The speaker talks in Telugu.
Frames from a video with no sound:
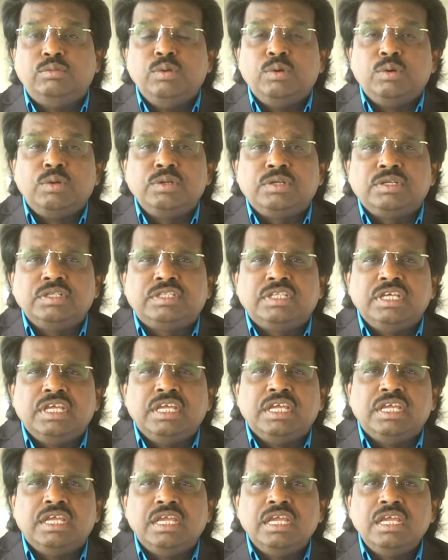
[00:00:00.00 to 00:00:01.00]
దొర్కుతే
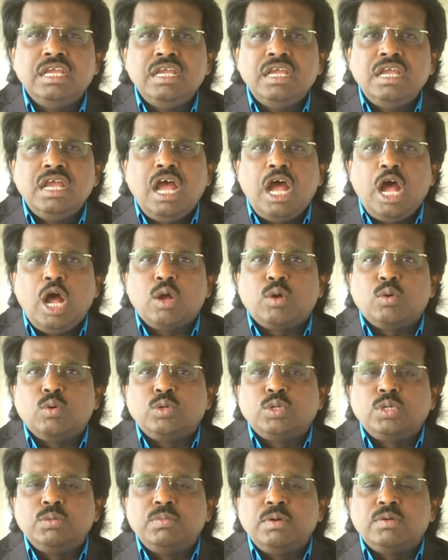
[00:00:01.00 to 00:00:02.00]
ఆ
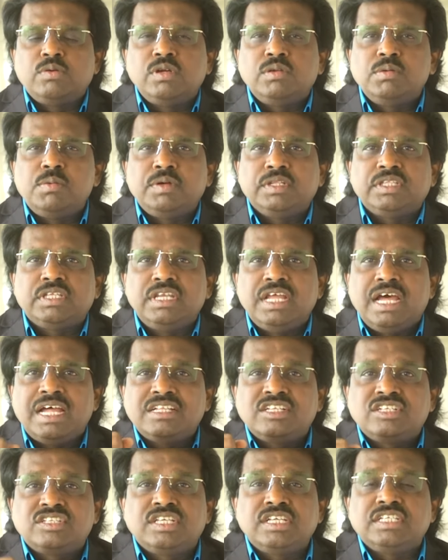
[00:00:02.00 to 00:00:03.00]
కుటుంబకొడొ మట
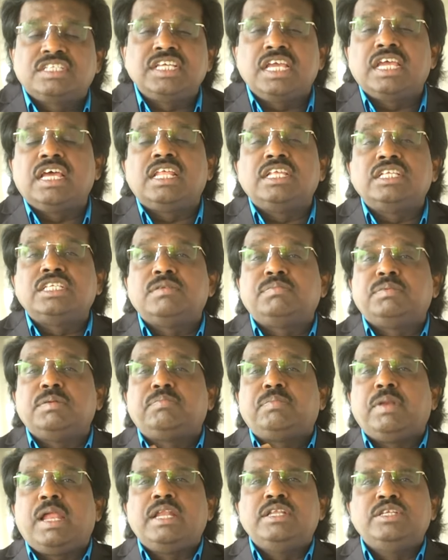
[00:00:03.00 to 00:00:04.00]
అచ్చ చేయాలని చెప్పి
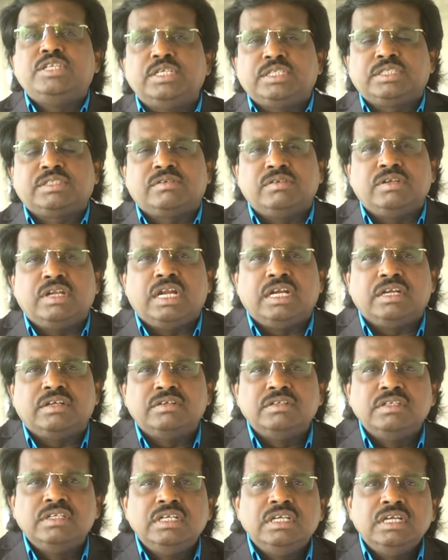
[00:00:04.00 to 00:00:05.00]
ప్లాన్ చేసుకున్నాడు
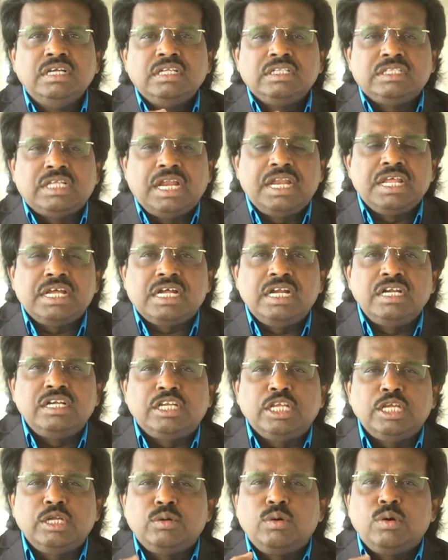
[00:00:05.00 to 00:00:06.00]

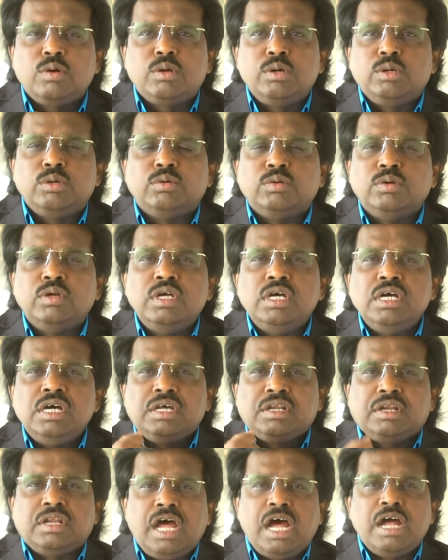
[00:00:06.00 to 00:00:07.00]
తనకంటే ఇంకొకడు
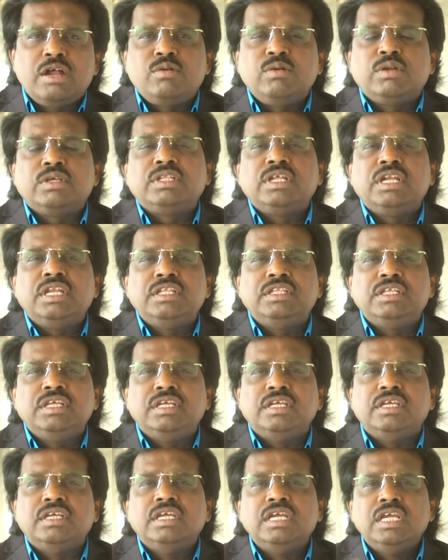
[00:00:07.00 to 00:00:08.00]

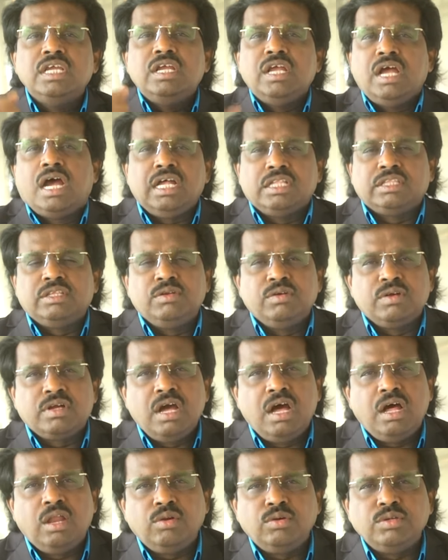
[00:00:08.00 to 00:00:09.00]
రాకూడదనేది అతను
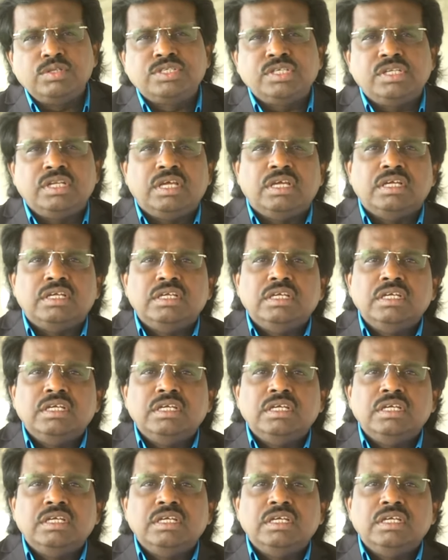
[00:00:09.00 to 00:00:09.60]
ఒక ఆలోచన